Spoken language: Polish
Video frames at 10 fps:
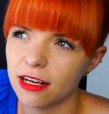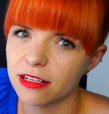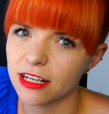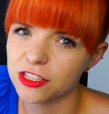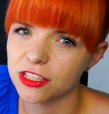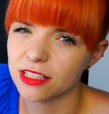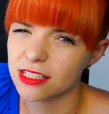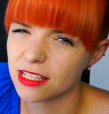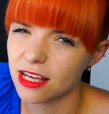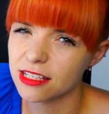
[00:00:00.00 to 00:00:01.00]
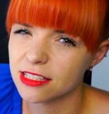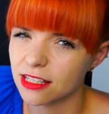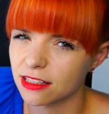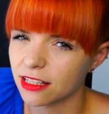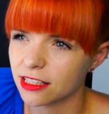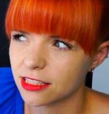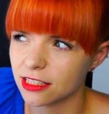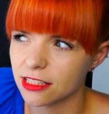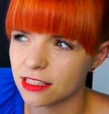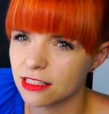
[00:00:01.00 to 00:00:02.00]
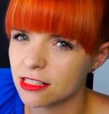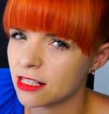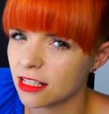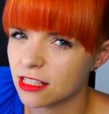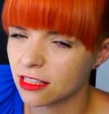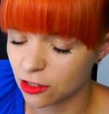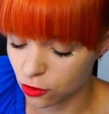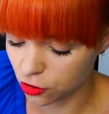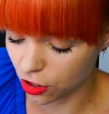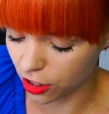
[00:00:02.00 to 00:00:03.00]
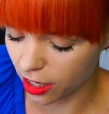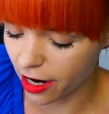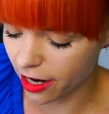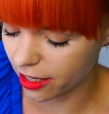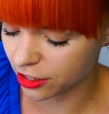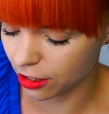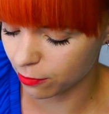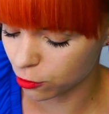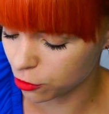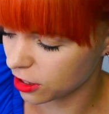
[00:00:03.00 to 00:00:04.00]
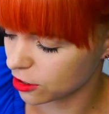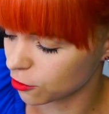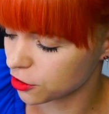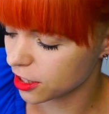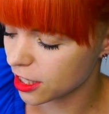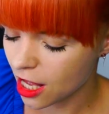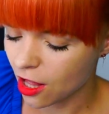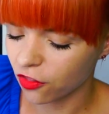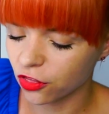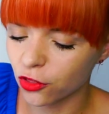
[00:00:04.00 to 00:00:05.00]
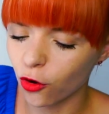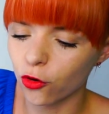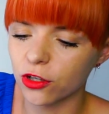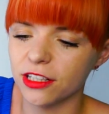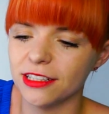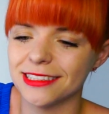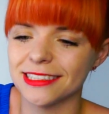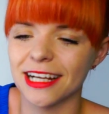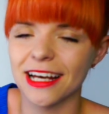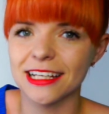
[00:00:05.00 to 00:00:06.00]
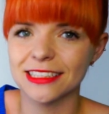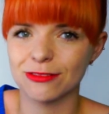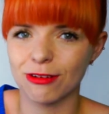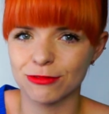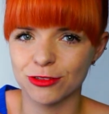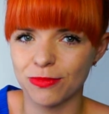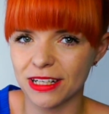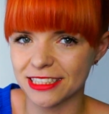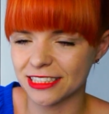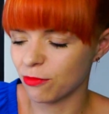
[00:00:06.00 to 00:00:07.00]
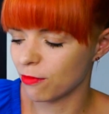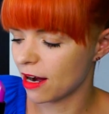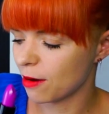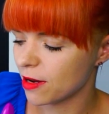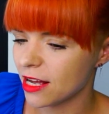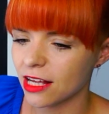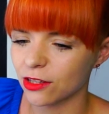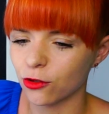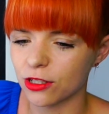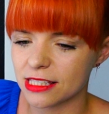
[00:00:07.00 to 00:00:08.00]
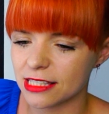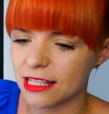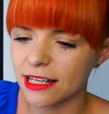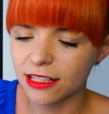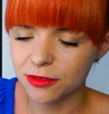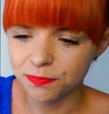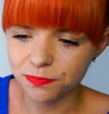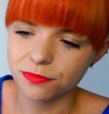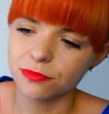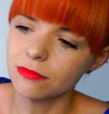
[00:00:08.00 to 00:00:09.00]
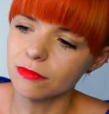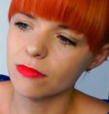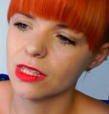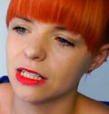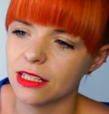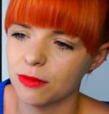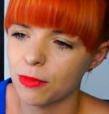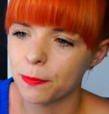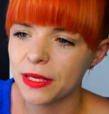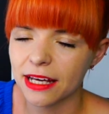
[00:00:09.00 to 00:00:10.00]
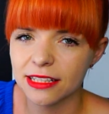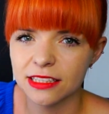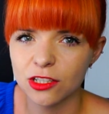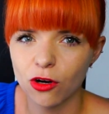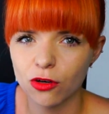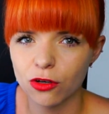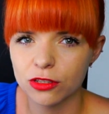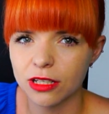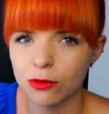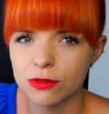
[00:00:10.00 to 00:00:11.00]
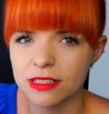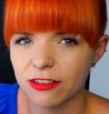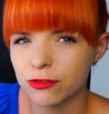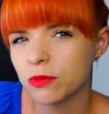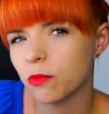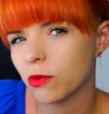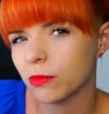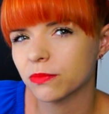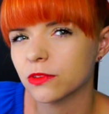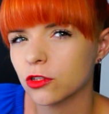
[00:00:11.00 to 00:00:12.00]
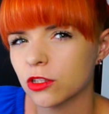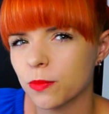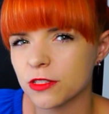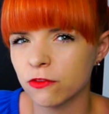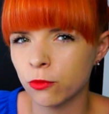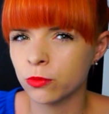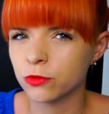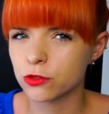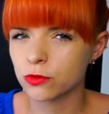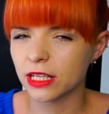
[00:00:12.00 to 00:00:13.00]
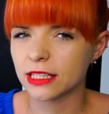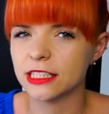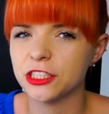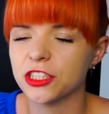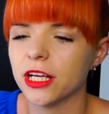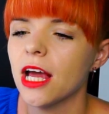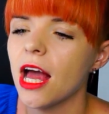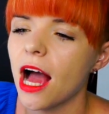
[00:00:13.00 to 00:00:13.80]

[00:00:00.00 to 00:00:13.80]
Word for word: ale raczej na sen na jakieś takie stylizacje na co dzień nie, a ja chciałam coś na co dzień. No i znalazłam, zobaczcie, mam, to jest Slick E, ma piękny kolor na ustach, w sumie mogłam, tylko nie pasowałoby mi do sukienki dzisiaj,